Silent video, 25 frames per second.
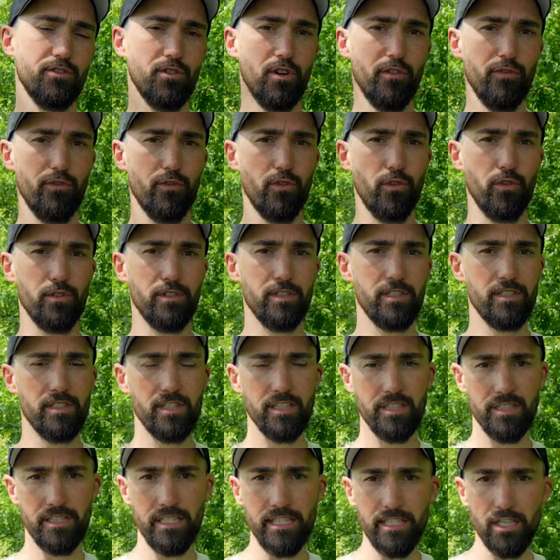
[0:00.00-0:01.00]
du aufgrund
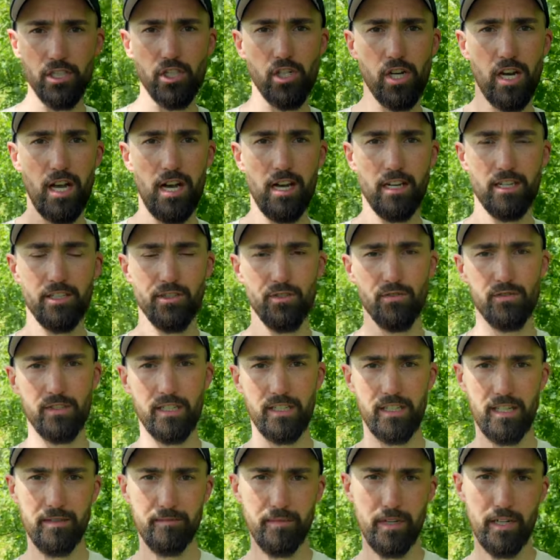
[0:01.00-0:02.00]
des Niederschlages und
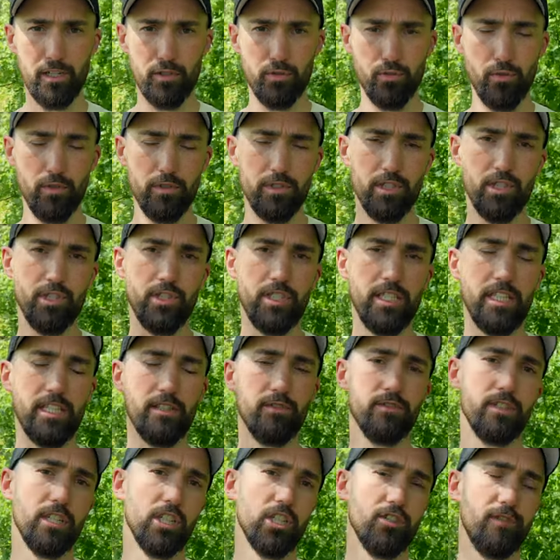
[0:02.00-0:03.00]
der
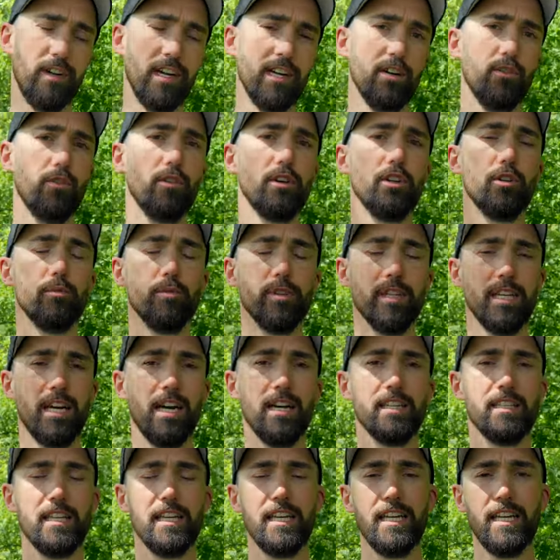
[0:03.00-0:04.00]
Temperaturunterschiede und der Schwankungen über
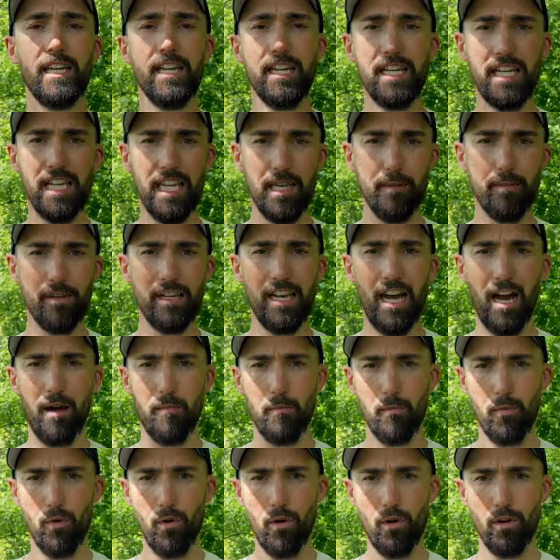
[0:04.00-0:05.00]
Nacht Nebel
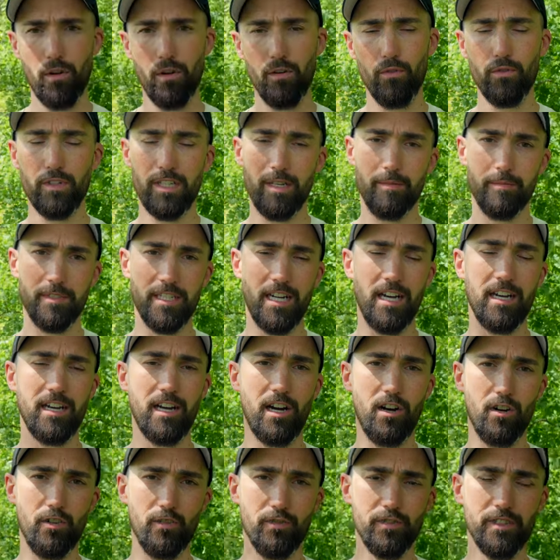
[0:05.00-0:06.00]
am Morgen oder am
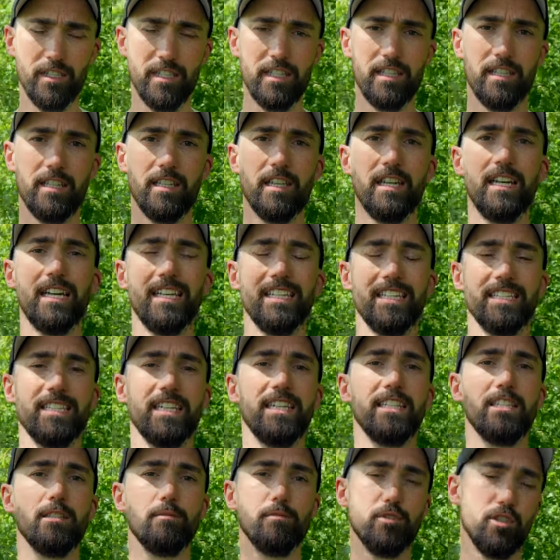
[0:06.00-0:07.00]
Tag auftritt. Das
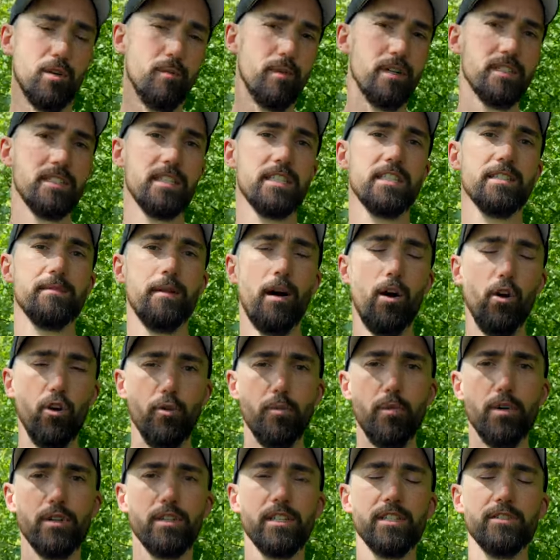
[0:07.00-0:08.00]
heißt, im Sommer ist es zwar auch
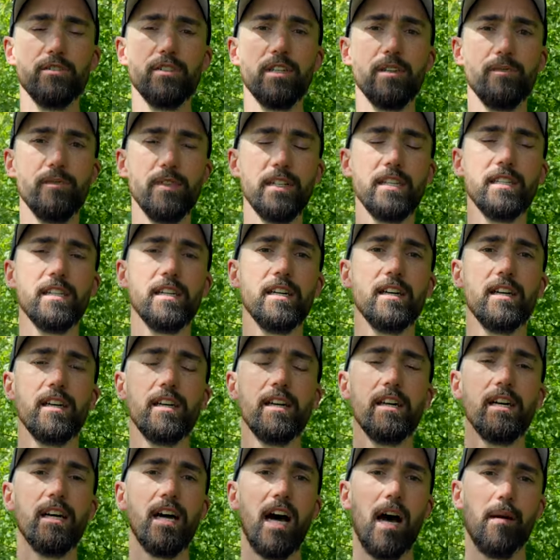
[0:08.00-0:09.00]
möglich und im Winter,
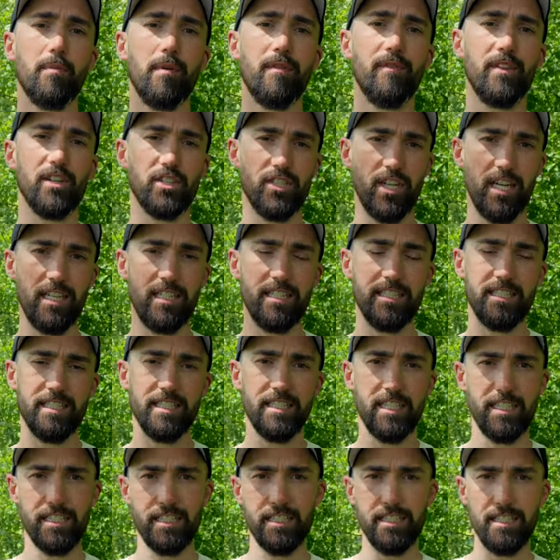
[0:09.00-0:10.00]
aber am
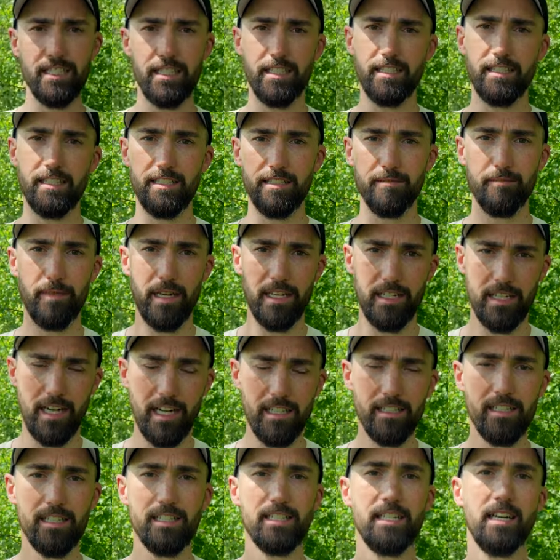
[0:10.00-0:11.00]
wahrscheinlichsten ist es eher in diesen beiden
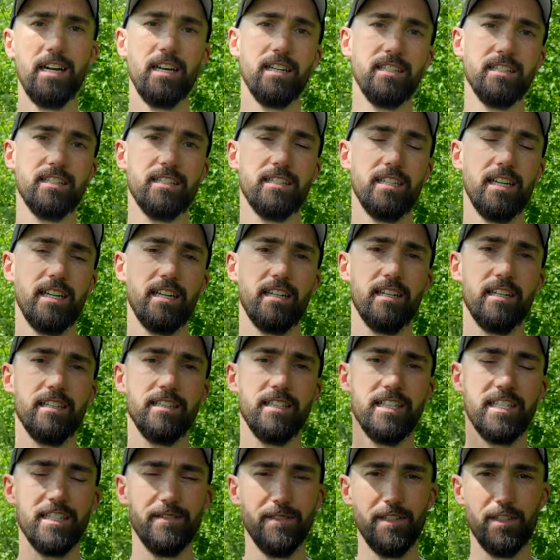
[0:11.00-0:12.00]
anderen Jahreszeiten.
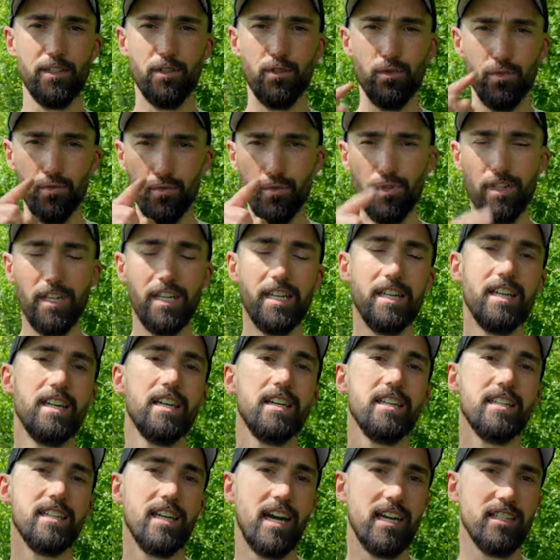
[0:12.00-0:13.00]
Das heißt, wenn du
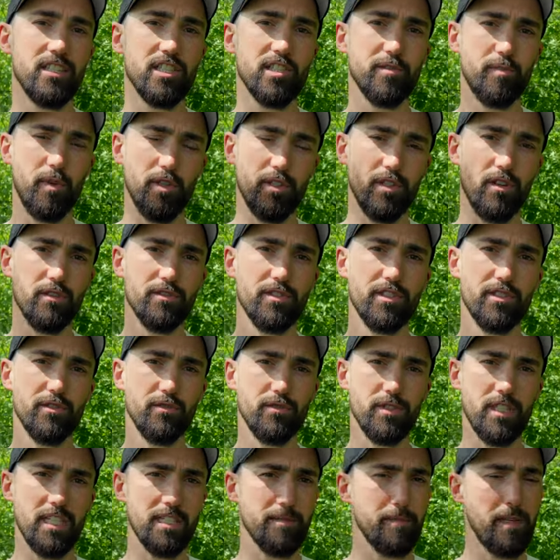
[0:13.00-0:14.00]
dir einen Spot
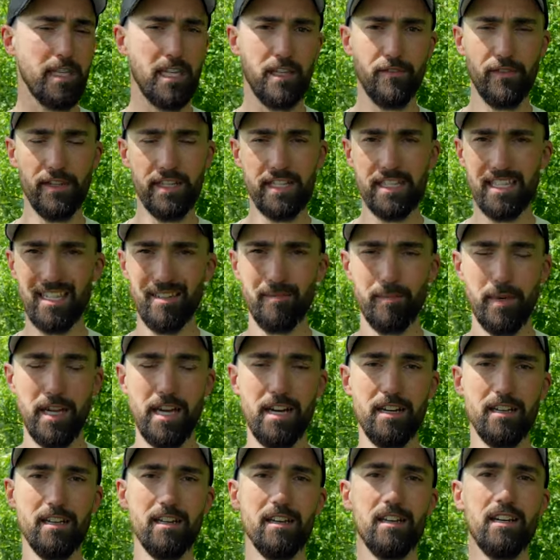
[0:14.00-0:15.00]
rausgesucht hast, meinetwegen in den
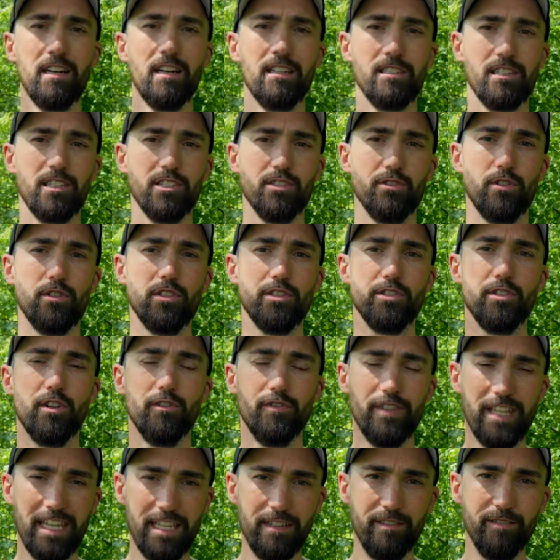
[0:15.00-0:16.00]
Bergen, dann solltest du
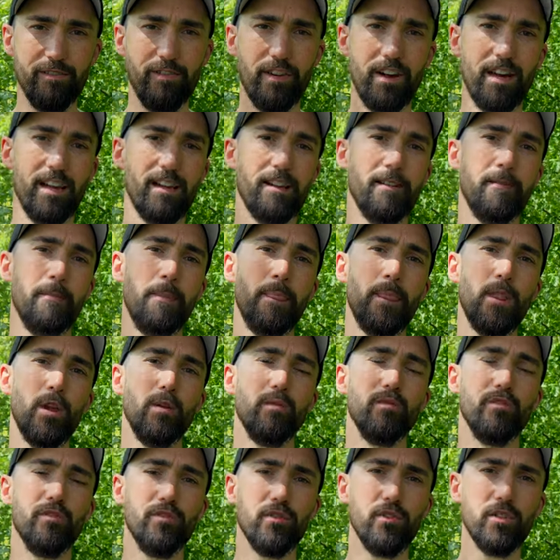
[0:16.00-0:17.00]
auf jeden Fall
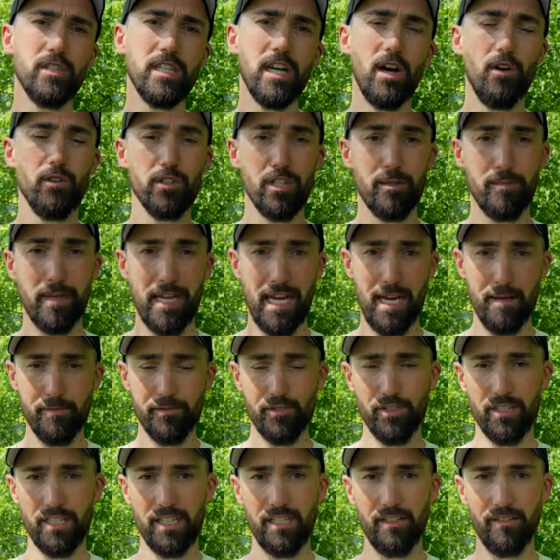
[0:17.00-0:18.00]
im Frühjahr oder im
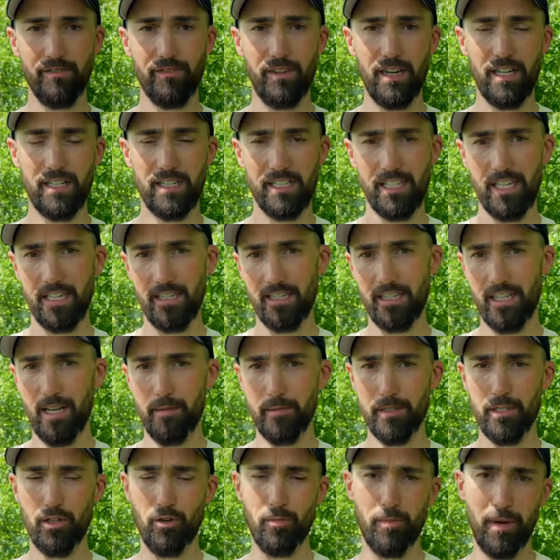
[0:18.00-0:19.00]
Herbst dorthin fahren, dann
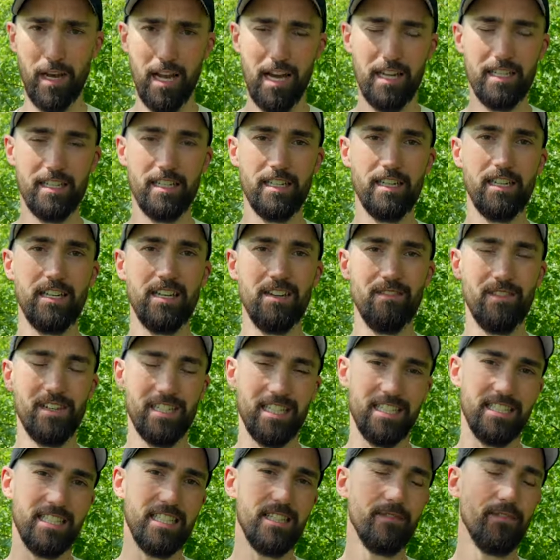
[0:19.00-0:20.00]
damit auch planen, weil
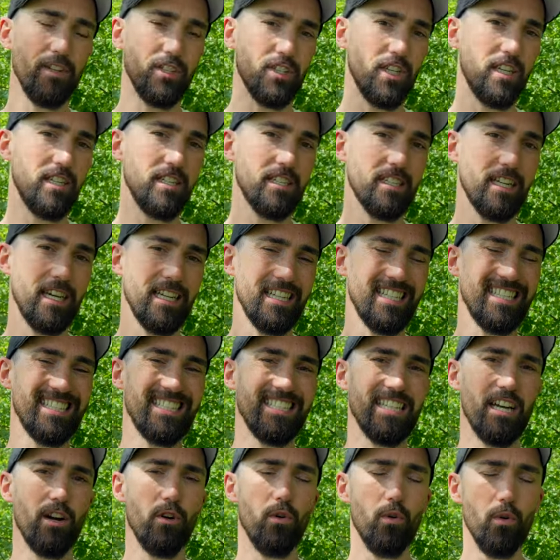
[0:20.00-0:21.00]
dann sind die Wahrscheinlichkeiten
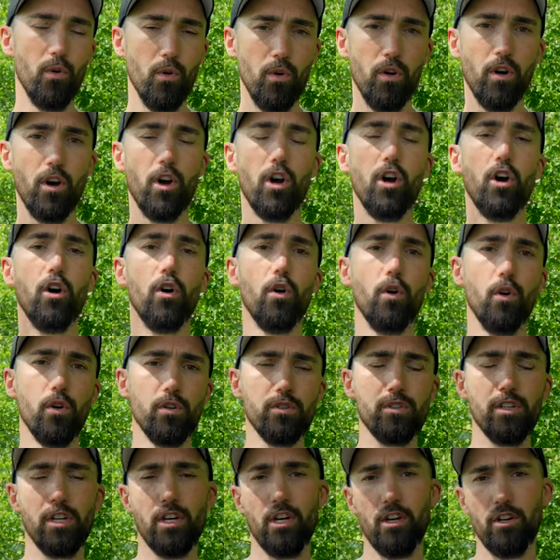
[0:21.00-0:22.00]
sehr hoch
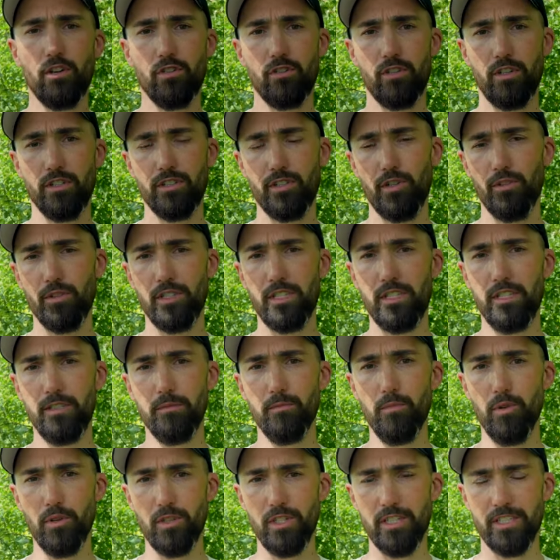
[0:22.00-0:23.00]
und du hast auch die
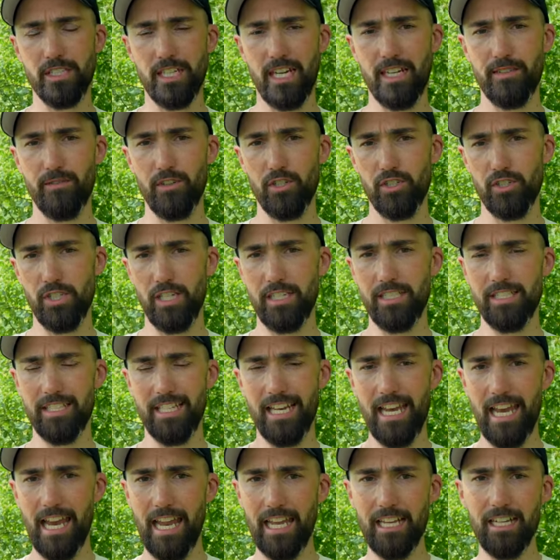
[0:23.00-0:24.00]
Möglichkeit,
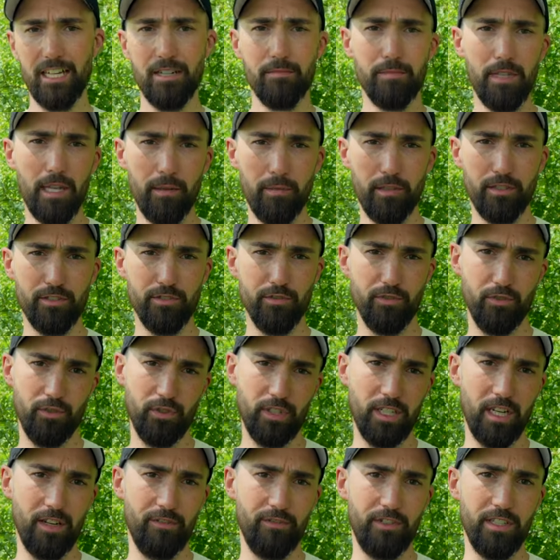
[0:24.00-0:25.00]
wahrscheinlich länger im Nebel zu
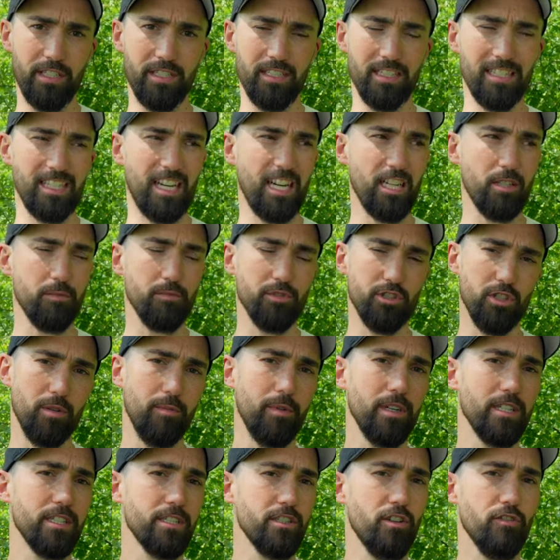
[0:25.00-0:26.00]
fotografieren. Und gerade im
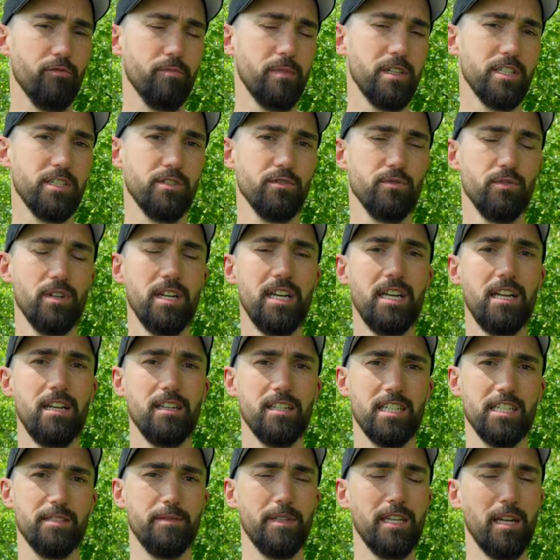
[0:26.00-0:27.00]
Sommer ist es oftmals so,
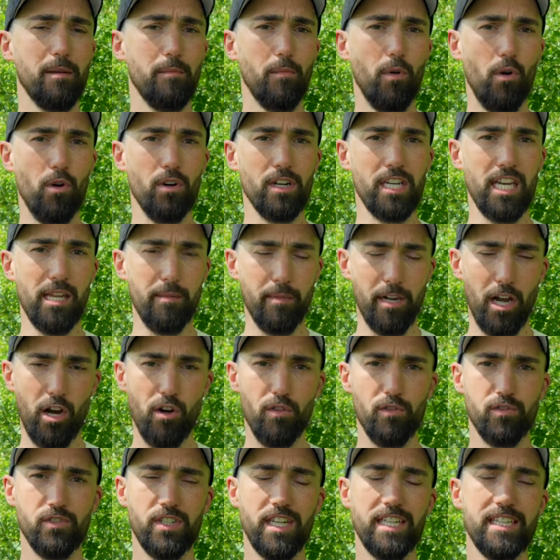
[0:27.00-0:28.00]
dass wenn am Morgen Nebel
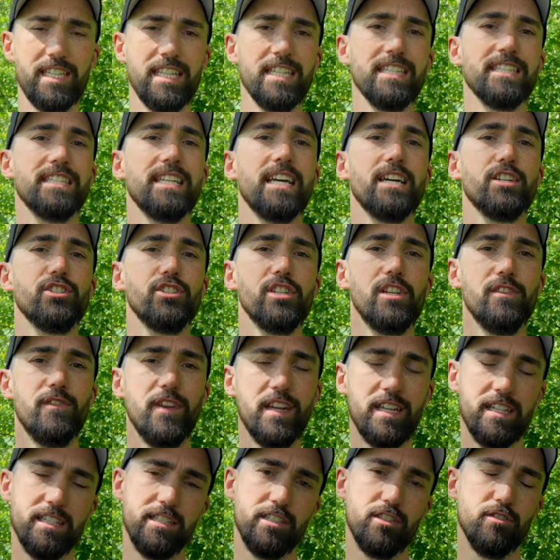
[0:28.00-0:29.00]
aufsteigt, er sehr schnell
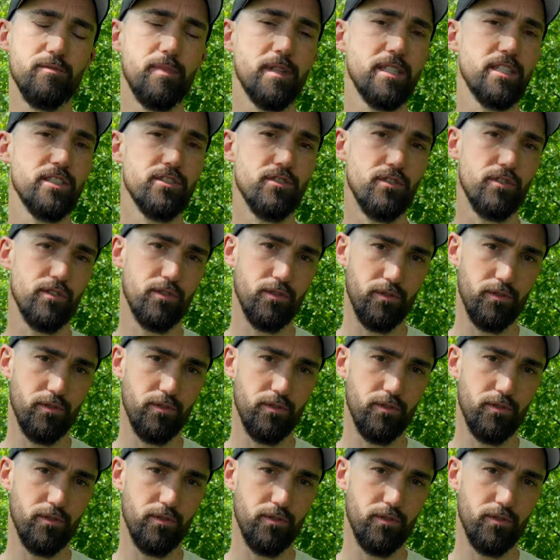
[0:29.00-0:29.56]
weg ist, sobald die Sonne